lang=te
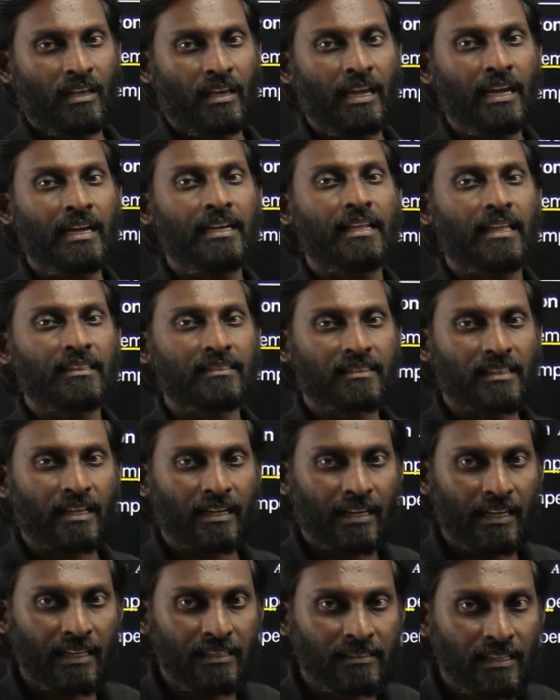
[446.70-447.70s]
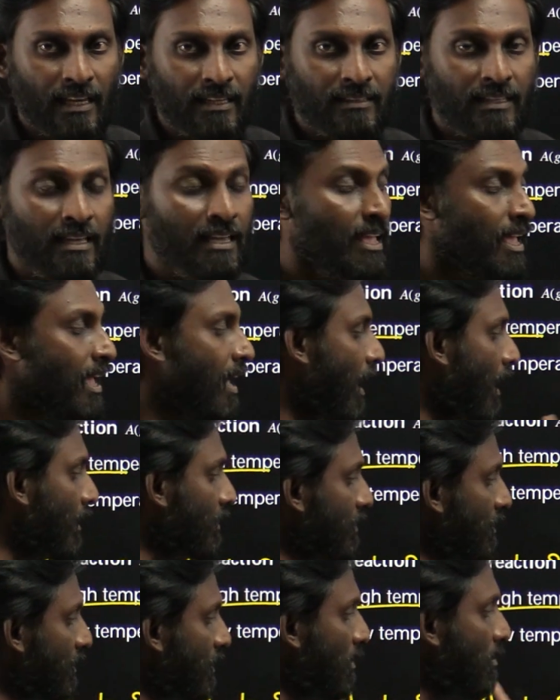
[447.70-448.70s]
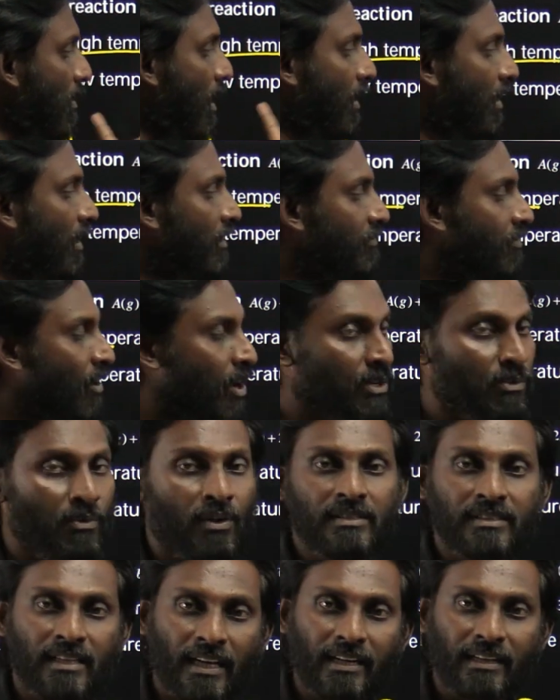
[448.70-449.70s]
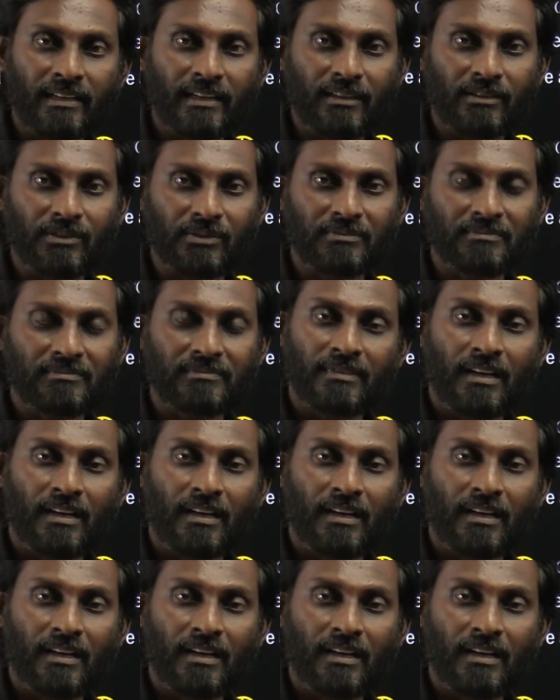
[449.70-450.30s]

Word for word: హీట్ ఎంత రిలీజ్ అయితే అంత బాగా ఫార్వర్డ్ జరిగినట్టు